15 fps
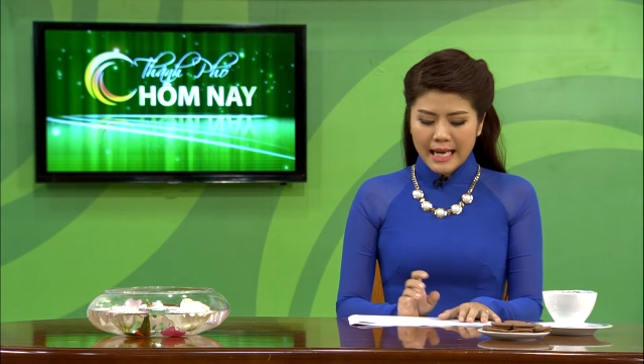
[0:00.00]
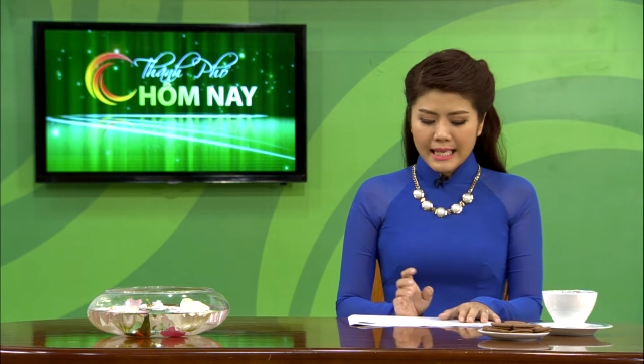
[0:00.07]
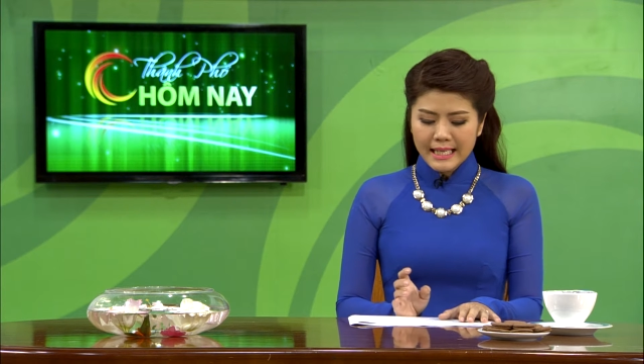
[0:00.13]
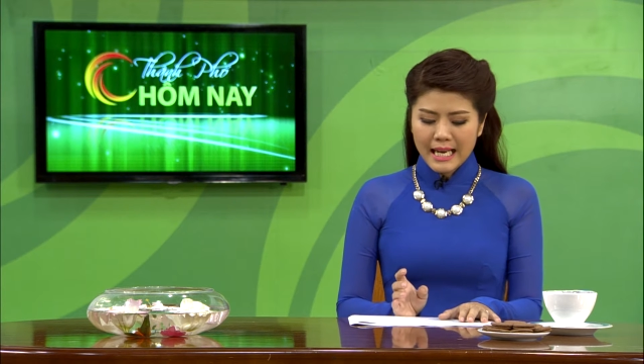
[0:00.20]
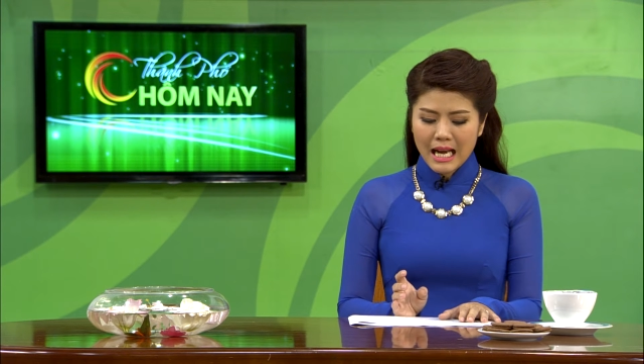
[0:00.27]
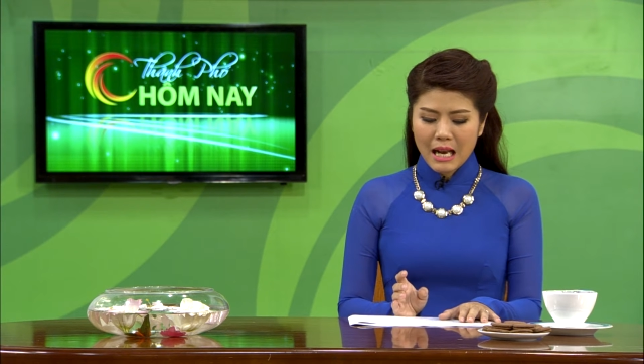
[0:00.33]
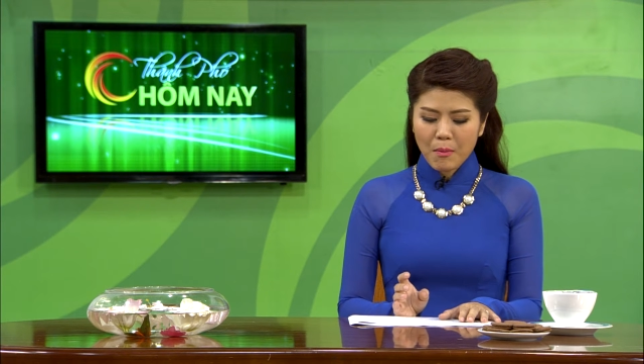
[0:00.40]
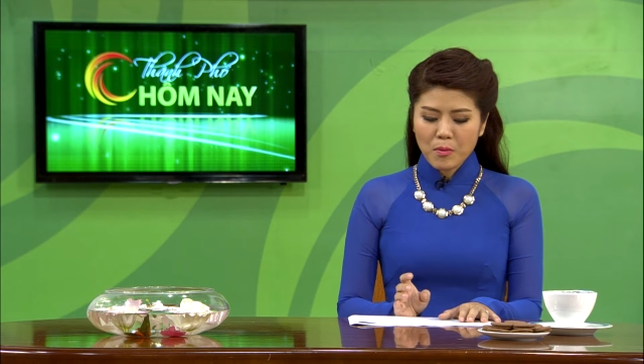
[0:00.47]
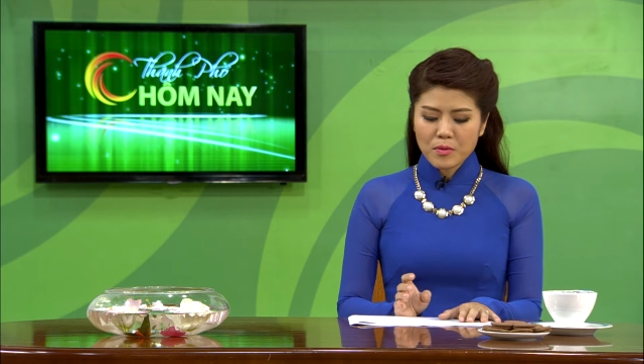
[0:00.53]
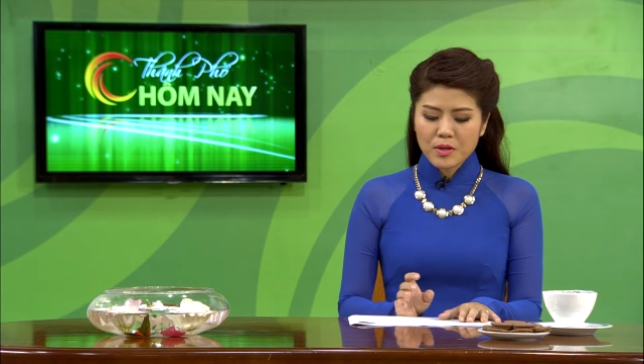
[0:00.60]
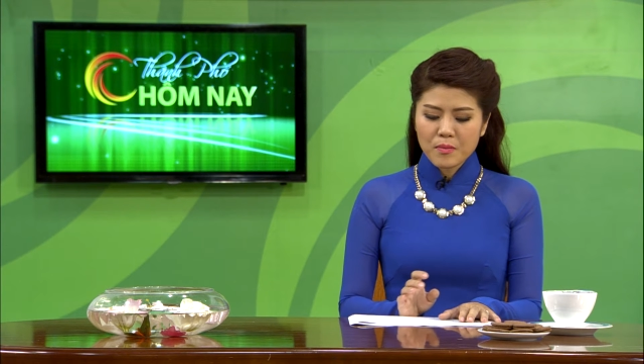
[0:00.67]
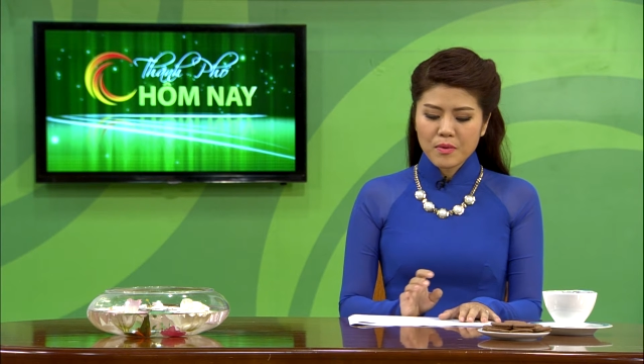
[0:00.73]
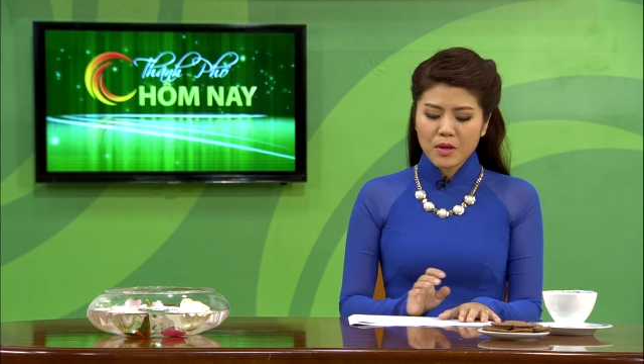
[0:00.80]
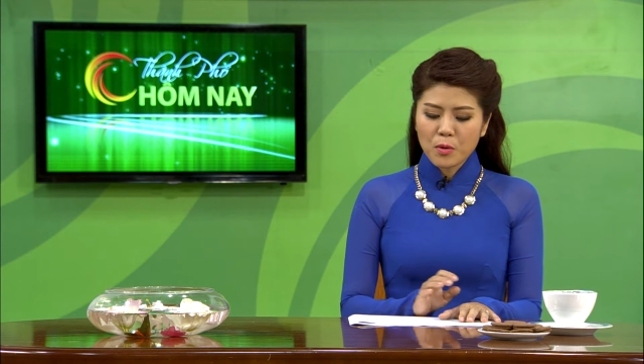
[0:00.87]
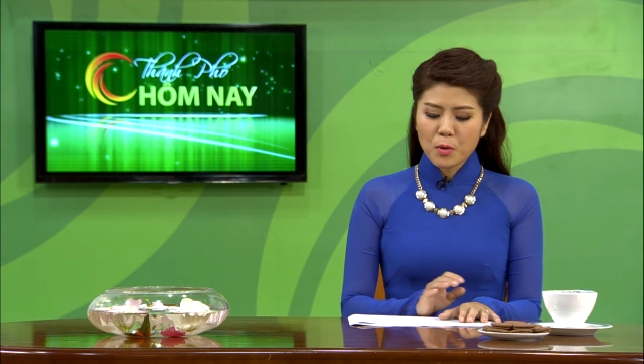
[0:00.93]
Đây là một
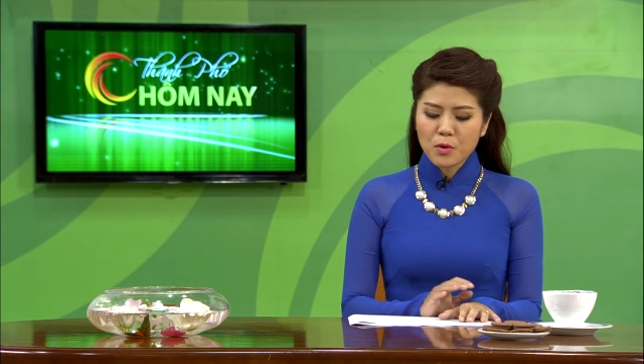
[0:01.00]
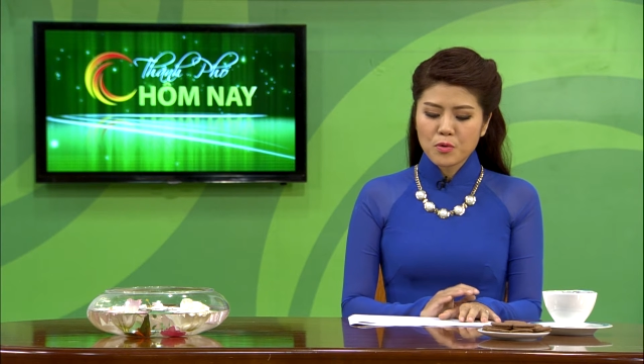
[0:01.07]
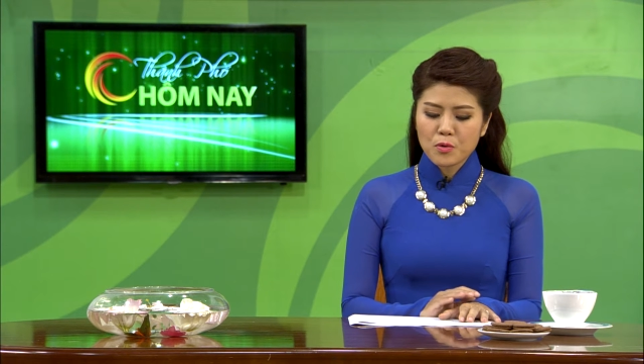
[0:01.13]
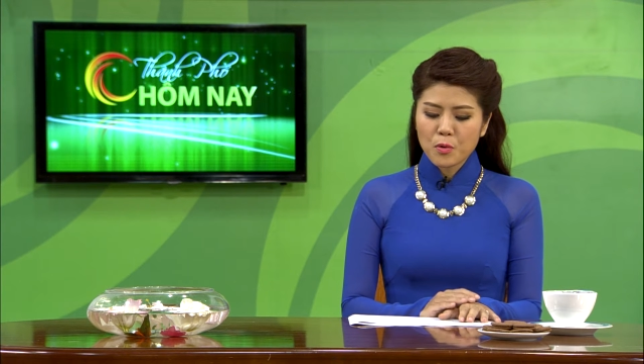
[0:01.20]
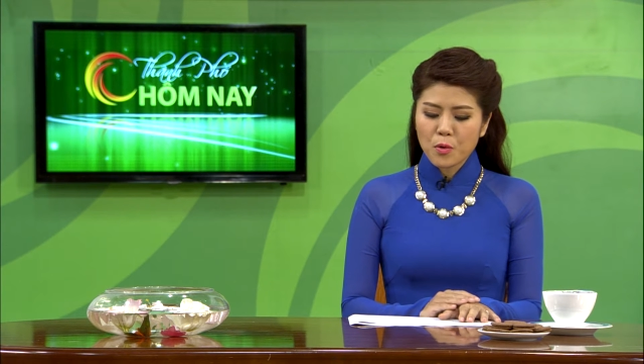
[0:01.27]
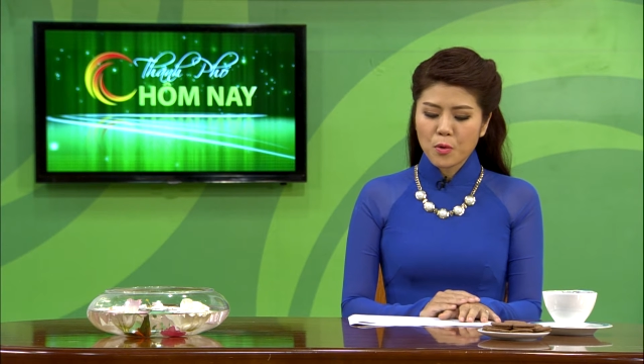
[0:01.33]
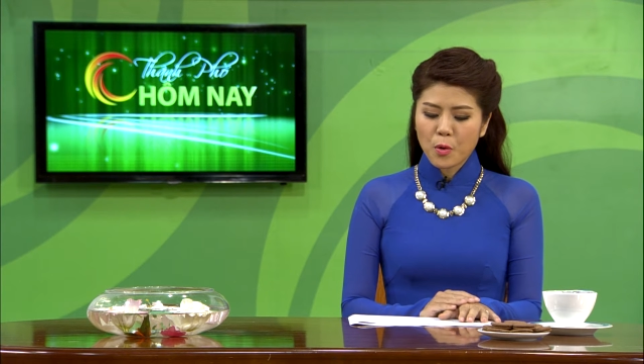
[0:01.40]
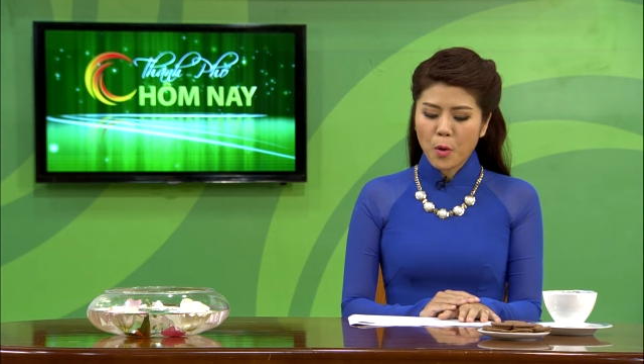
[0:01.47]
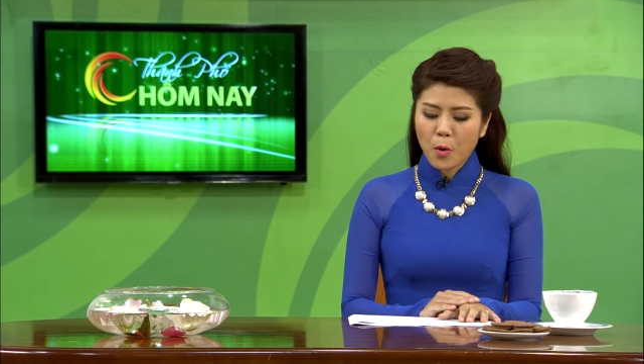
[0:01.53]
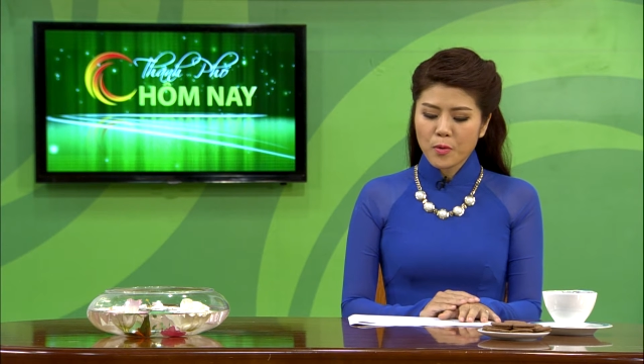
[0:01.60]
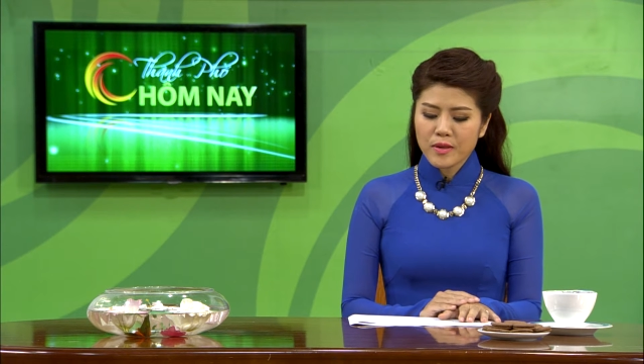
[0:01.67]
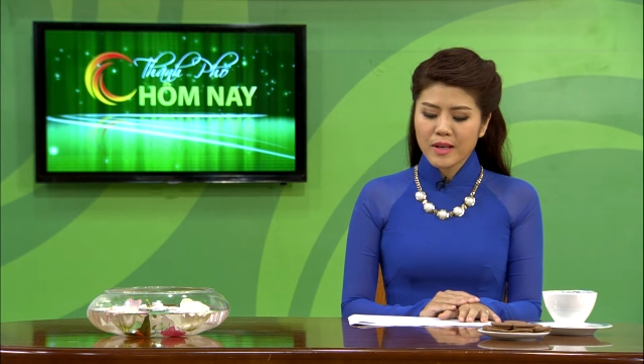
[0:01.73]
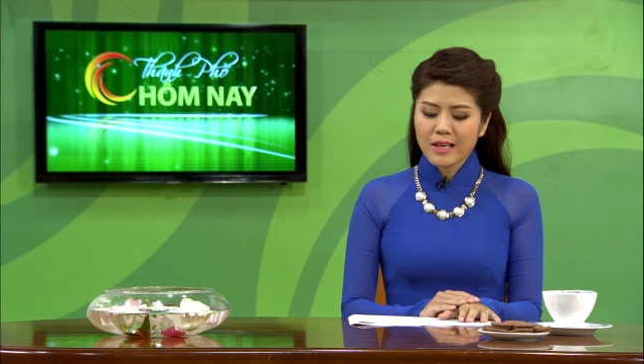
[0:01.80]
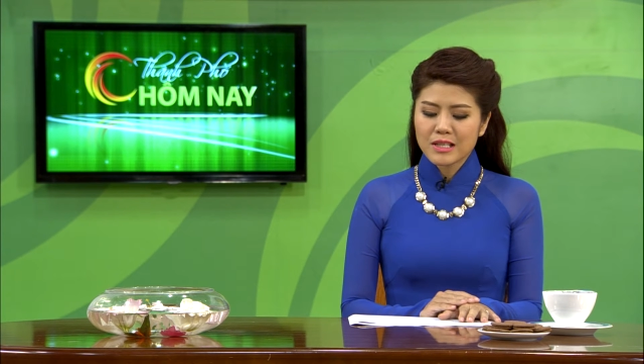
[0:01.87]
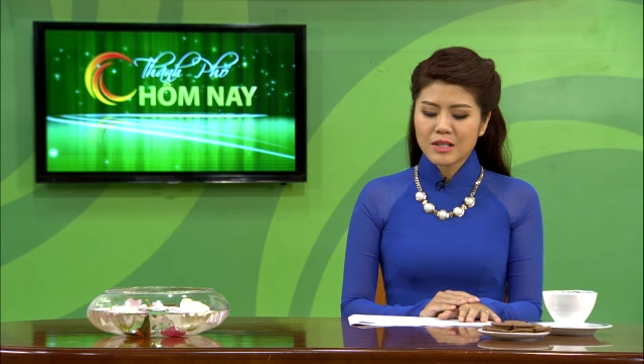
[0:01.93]
trong những ngôi chùa cổ nhất